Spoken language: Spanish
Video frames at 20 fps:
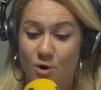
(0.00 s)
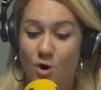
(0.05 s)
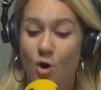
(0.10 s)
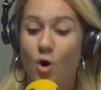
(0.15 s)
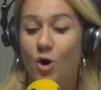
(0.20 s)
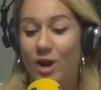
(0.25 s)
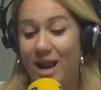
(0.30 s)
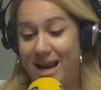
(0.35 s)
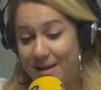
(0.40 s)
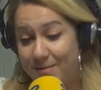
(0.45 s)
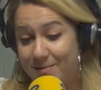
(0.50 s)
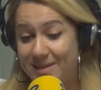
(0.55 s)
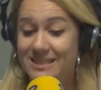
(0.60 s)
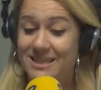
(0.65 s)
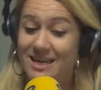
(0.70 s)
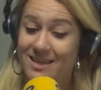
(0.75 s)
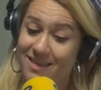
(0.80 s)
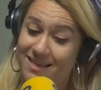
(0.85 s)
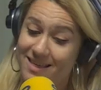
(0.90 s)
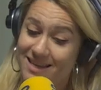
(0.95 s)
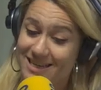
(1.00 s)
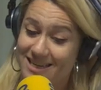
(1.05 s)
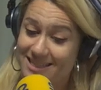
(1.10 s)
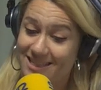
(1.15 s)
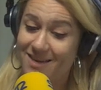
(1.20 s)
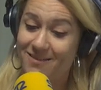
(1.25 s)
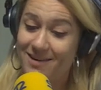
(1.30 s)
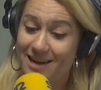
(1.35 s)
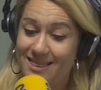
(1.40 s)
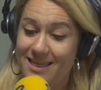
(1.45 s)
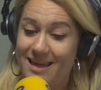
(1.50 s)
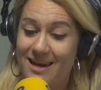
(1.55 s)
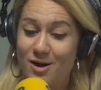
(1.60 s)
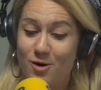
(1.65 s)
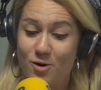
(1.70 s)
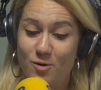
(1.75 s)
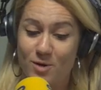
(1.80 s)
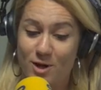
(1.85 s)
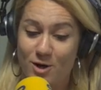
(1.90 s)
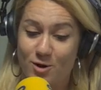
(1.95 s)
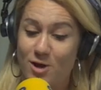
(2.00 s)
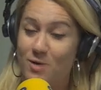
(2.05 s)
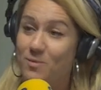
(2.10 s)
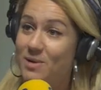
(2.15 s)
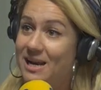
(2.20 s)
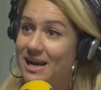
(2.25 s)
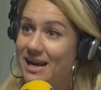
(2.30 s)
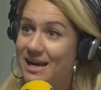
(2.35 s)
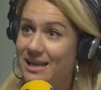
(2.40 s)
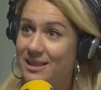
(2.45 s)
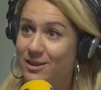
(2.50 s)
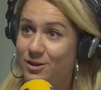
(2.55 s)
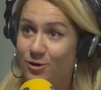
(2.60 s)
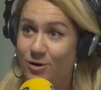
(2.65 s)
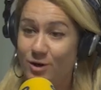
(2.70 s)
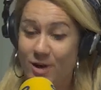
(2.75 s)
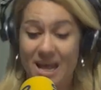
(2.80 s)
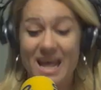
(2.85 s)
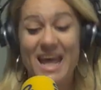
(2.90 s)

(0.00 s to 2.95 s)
o la Levinsky de desestabilizar el gobierno de Bill Clinton.